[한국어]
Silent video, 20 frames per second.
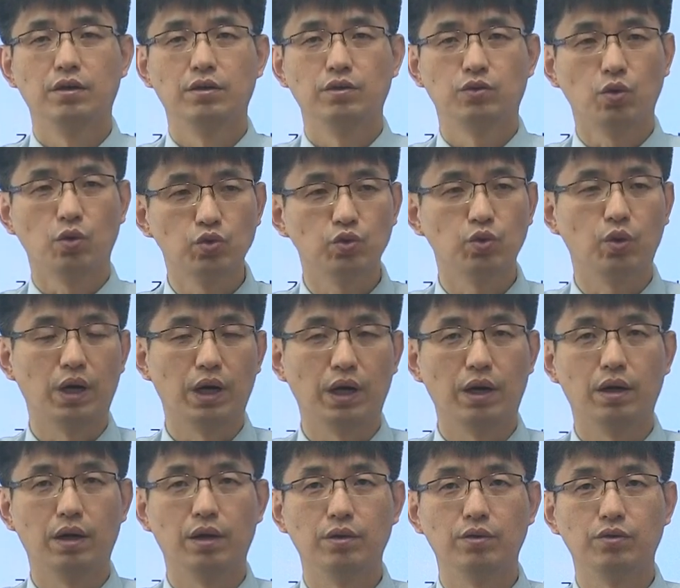
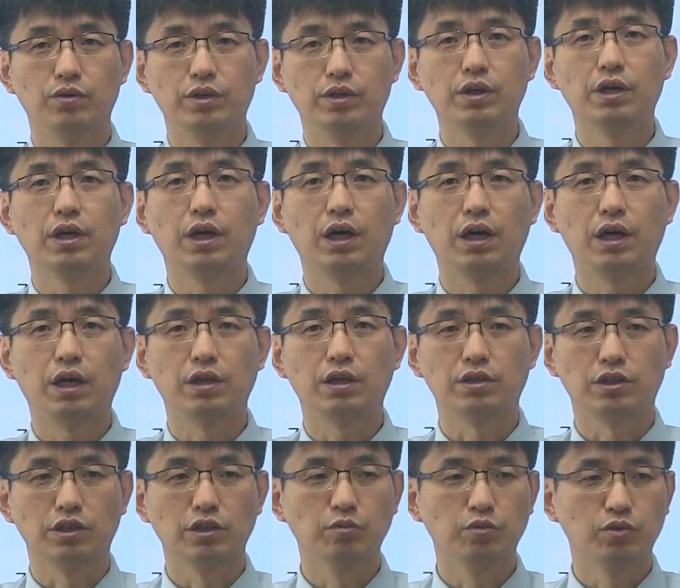성종아, 네가
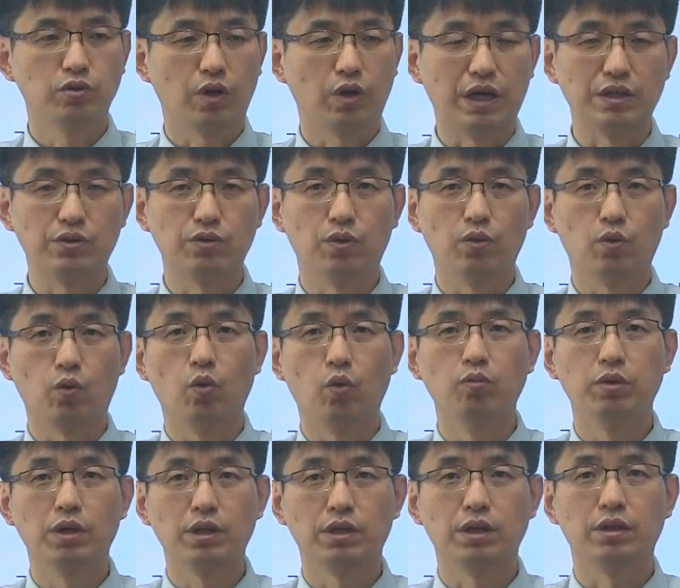지금부터 가서
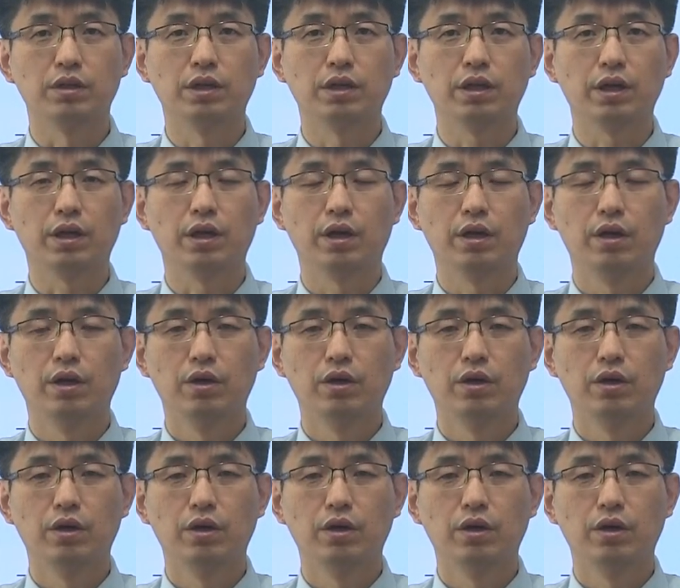공부할 텐데